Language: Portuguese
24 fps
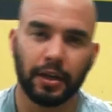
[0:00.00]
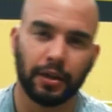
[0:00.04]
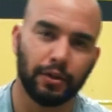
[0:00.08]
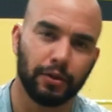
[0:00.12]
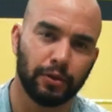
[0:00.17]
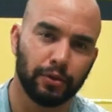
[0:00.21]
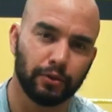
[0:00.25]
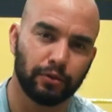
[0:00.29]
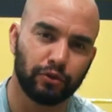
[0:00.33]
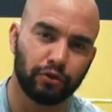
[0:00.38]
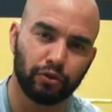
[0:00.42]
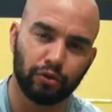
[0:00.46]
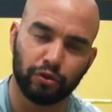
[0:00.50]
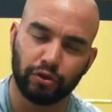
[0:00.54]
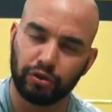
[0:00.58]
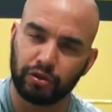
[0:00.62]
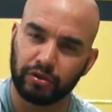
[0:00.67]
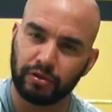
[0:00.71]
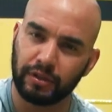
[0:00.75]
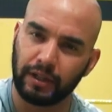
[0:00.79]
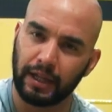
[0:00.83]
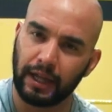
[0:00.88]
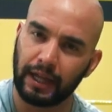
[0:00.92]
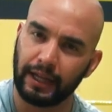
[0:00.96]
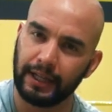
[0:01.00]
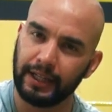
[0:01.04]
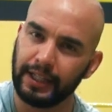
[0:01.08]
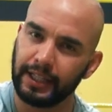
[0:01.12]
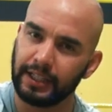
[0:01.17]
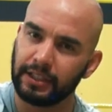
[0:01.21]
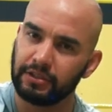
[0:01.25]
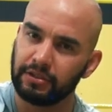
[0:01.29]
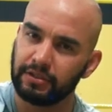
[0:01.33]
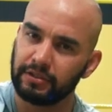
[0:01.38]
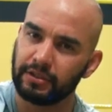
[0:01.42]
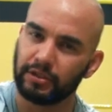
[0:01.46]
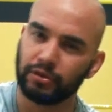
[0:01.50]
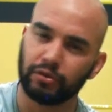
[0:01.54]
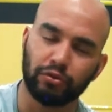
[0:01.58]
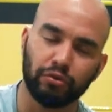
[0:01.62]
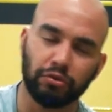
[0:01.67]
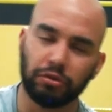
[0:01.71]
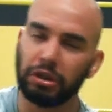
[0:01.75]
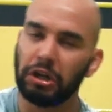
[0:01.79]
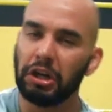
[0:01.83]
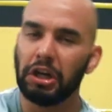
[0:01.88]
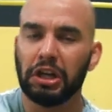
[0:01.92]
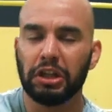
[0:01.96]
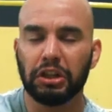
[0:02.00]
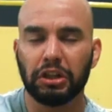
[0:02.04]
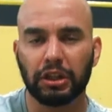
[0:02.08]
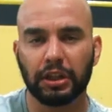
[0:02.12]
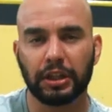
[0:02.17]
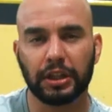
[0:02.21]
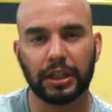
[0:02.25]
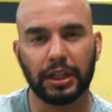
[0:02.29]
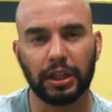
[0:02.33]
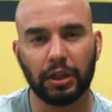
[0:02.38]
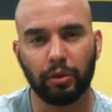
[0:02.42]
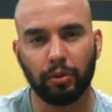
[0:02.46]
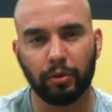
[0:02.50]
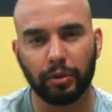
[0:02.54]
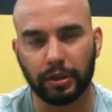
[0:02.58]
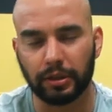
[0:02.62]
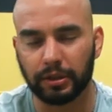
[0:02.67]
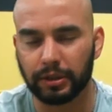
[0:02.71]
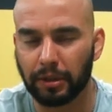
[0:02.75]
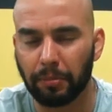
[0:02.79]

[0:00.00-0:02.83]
e os chutes na linha de cintura tranquilo.